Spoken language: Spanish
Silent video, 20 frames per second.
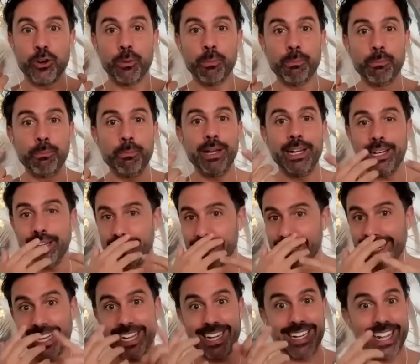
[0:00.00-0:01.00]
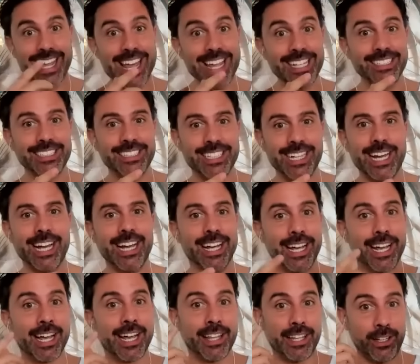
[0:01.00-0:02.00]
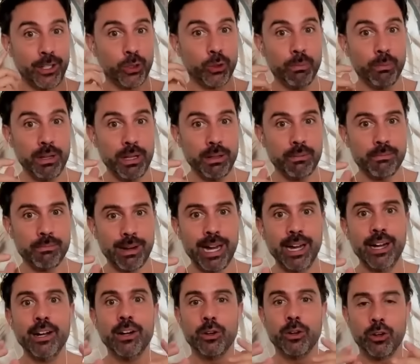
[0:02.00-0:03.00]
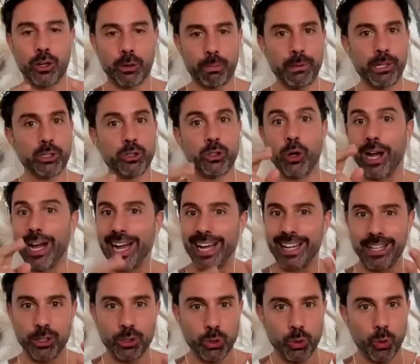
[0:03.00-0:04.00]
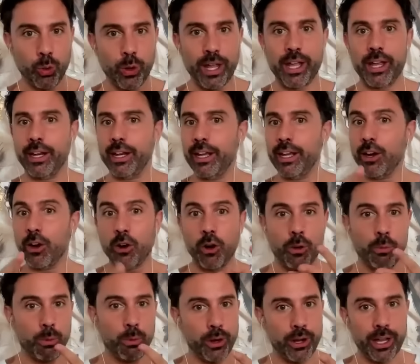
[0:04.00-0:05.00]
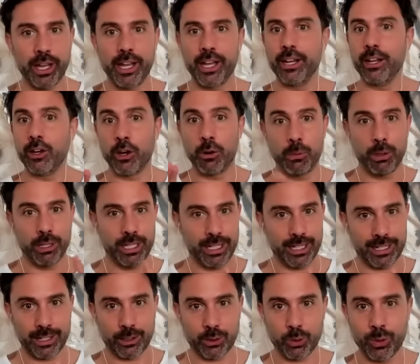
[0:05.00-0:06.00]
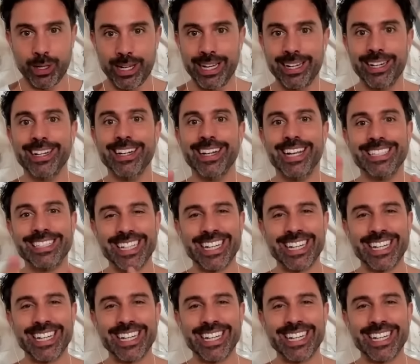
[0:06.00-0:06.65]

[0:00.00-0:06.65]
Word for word: romper las creencias que tienes tú misma con respecto a quién tú eres, cómo eres, cómo tienes que actuar.